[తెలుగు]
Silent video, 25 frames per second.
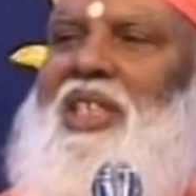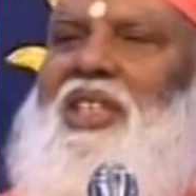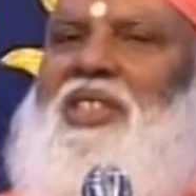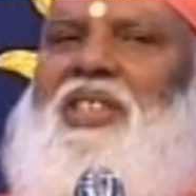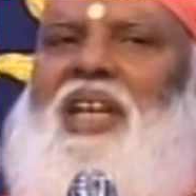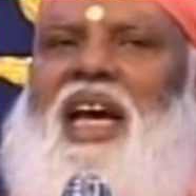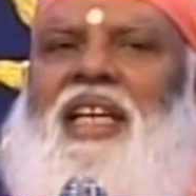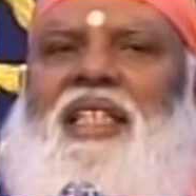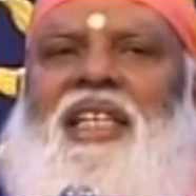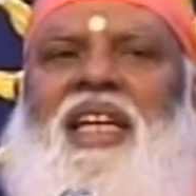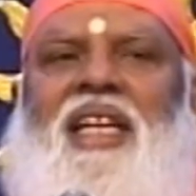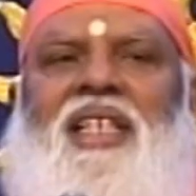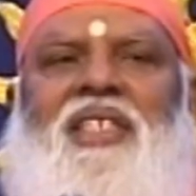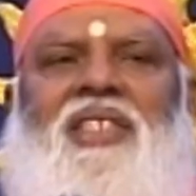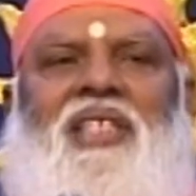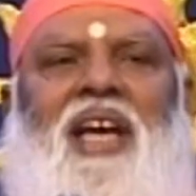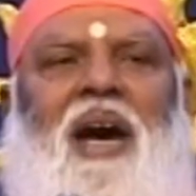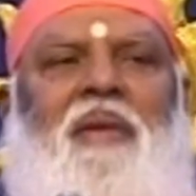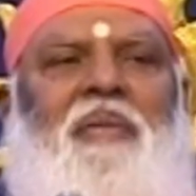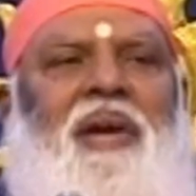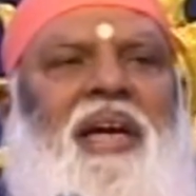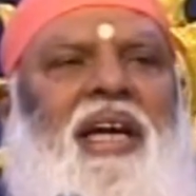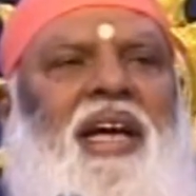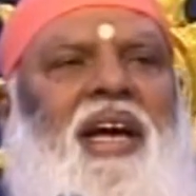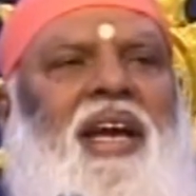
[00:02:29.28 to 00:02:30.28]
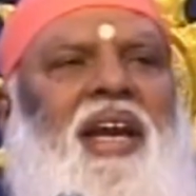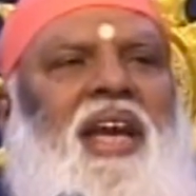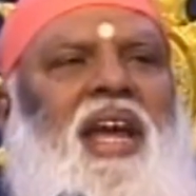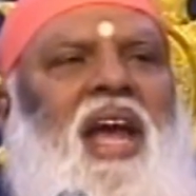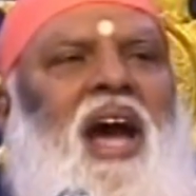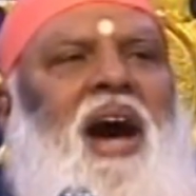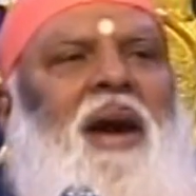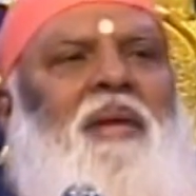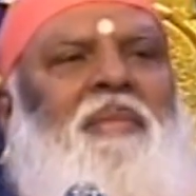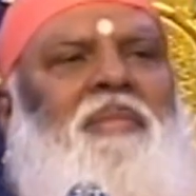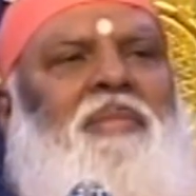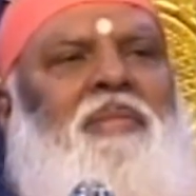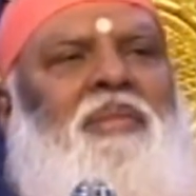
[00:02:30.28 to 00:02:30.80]
మోక్ష సాధన
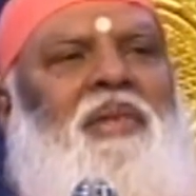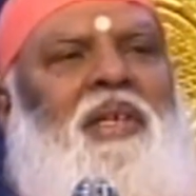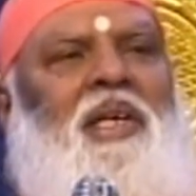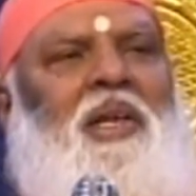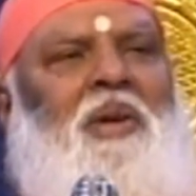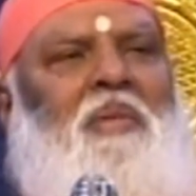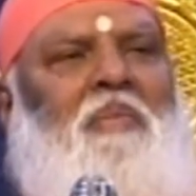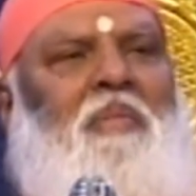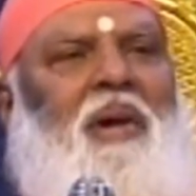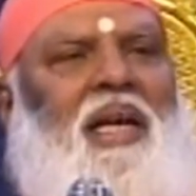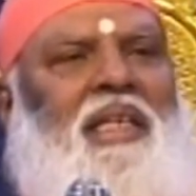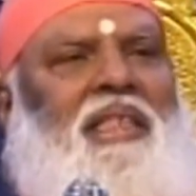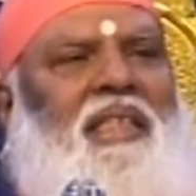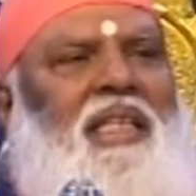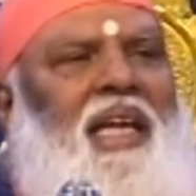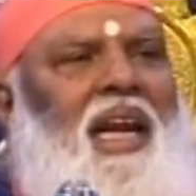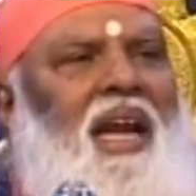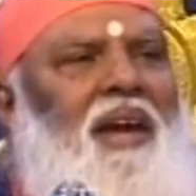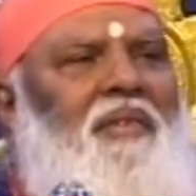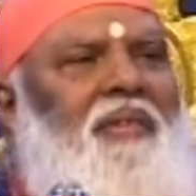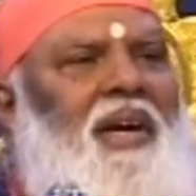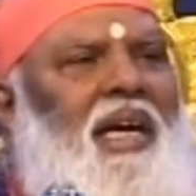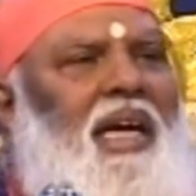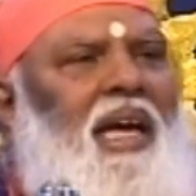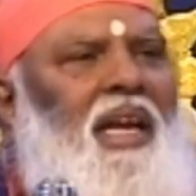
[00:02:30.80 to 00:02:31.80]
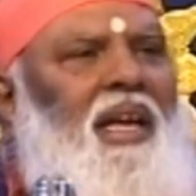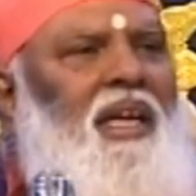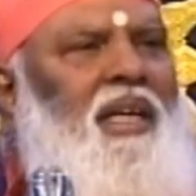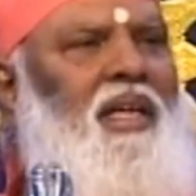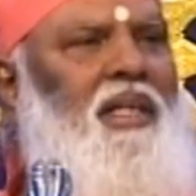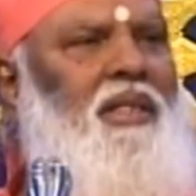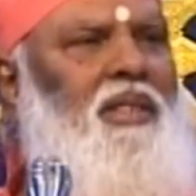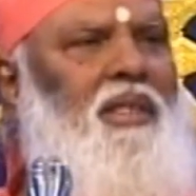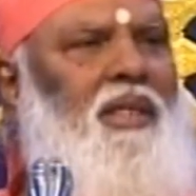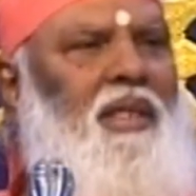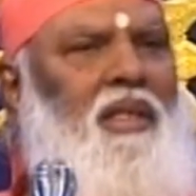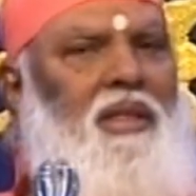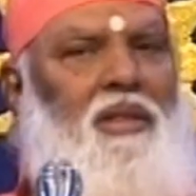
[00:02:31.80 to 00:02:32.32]
సామగ్రియాం భక్తిరేవ
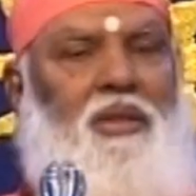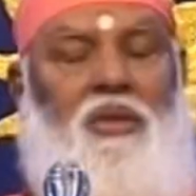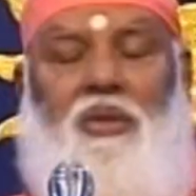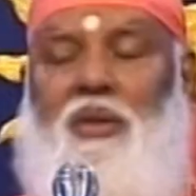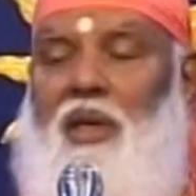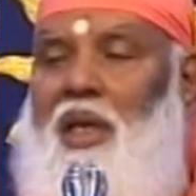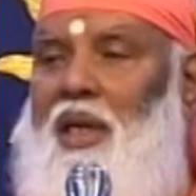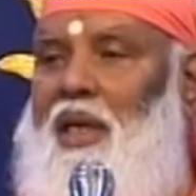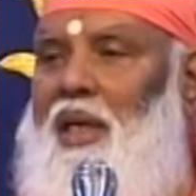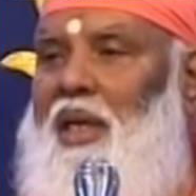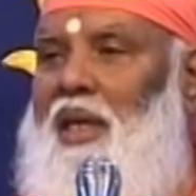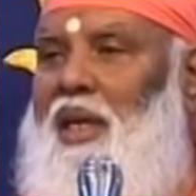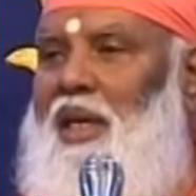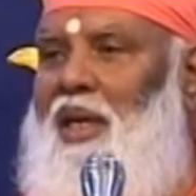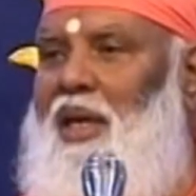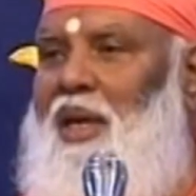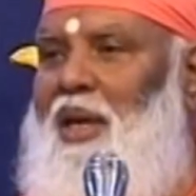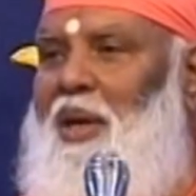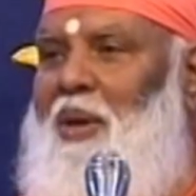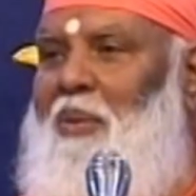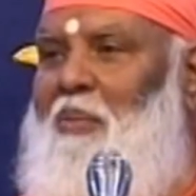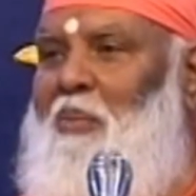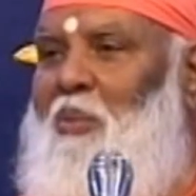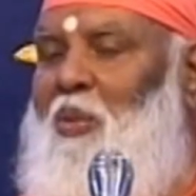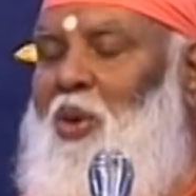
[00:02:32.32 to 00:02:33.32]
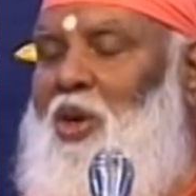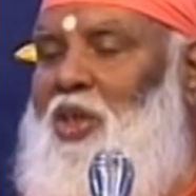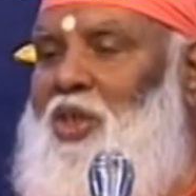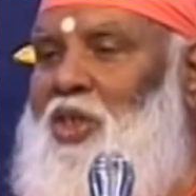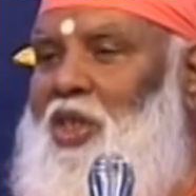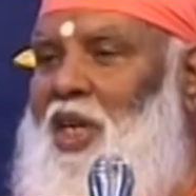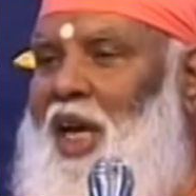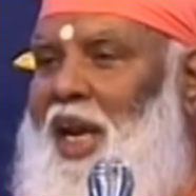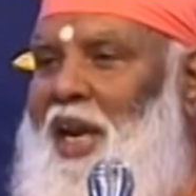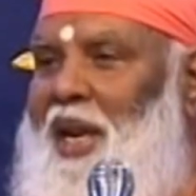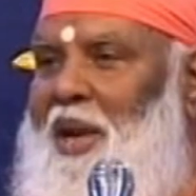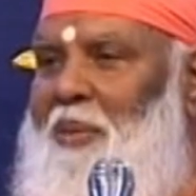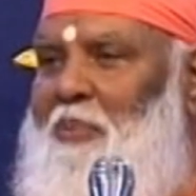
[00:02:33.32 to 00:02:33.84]
గరీయసి చూడండి
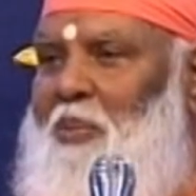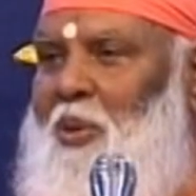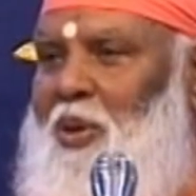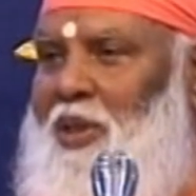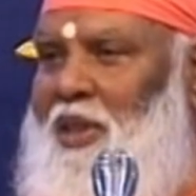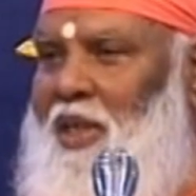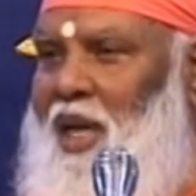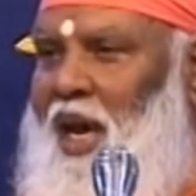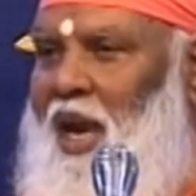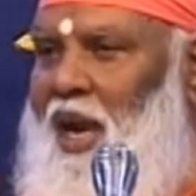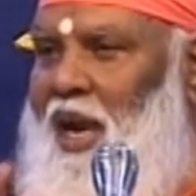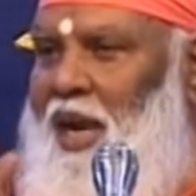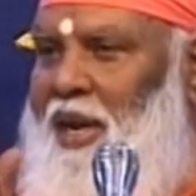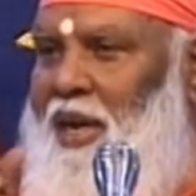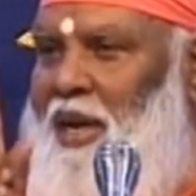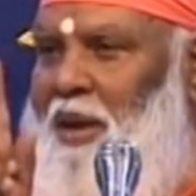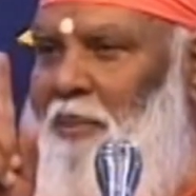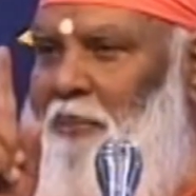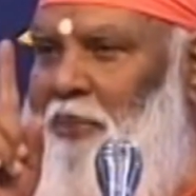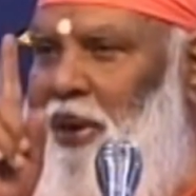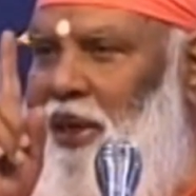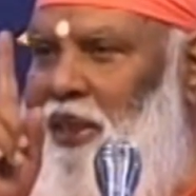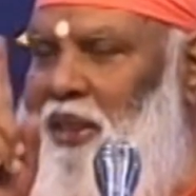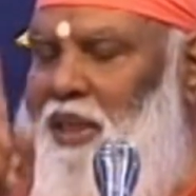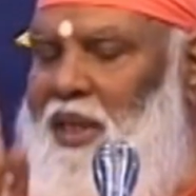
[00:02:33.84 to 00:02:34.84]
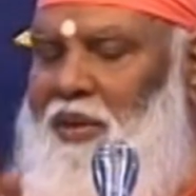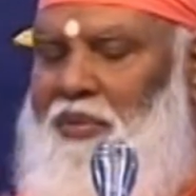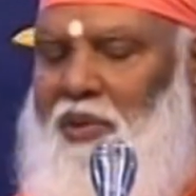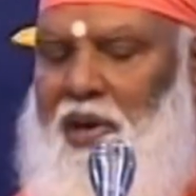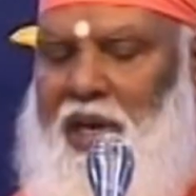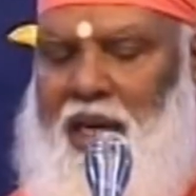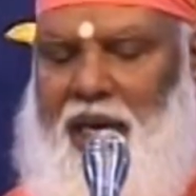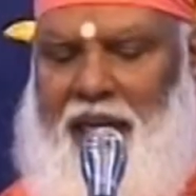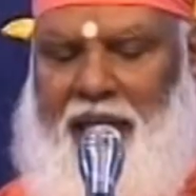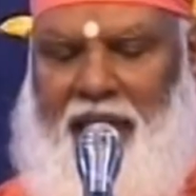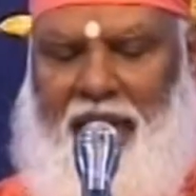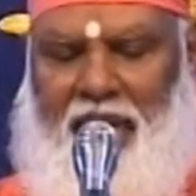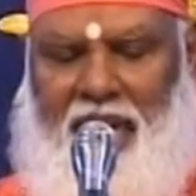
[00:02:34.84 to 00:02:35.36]
మోక్షాన్ని పొందాలంటే
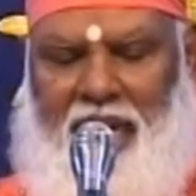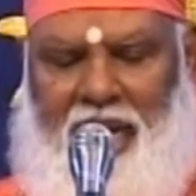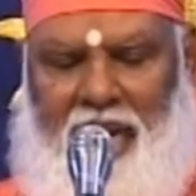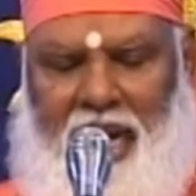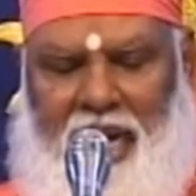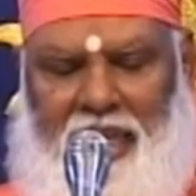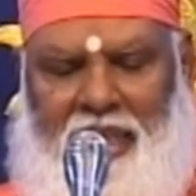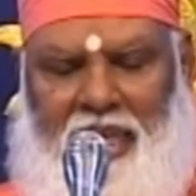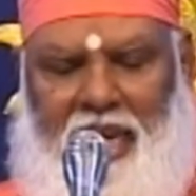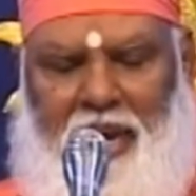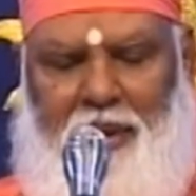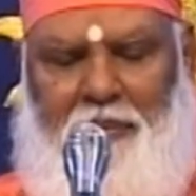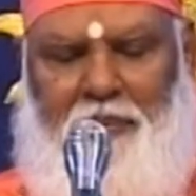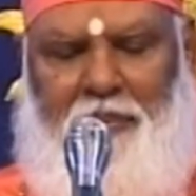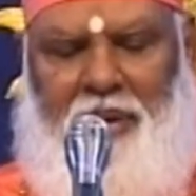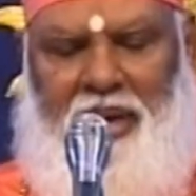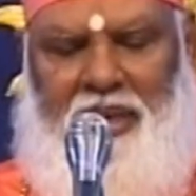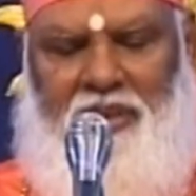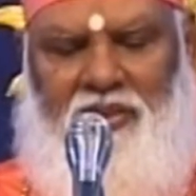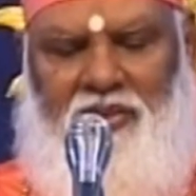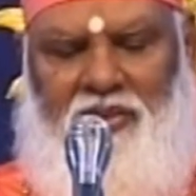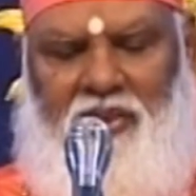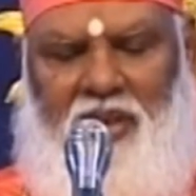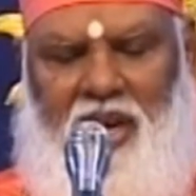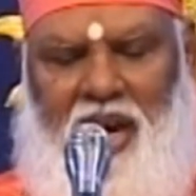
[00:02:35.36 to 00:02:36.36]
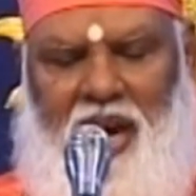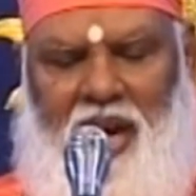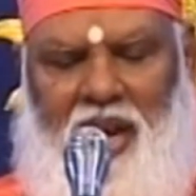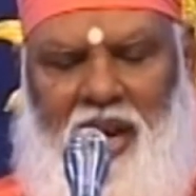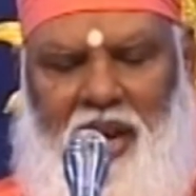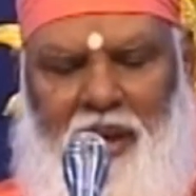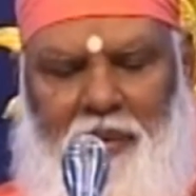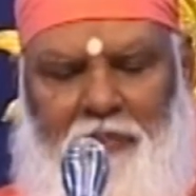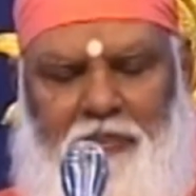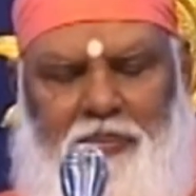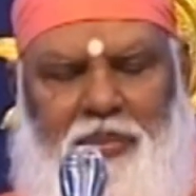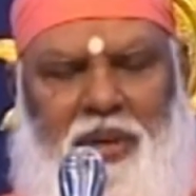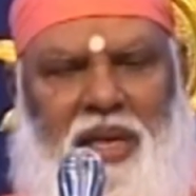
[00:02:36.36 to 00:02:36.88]
భక్తి ఒక్కటే అదే
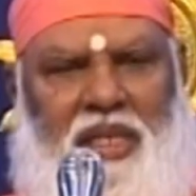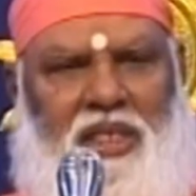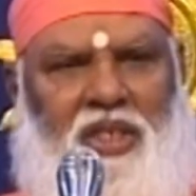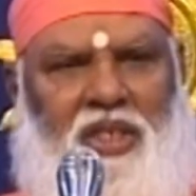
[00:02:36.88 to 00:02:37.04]
భక్త్యా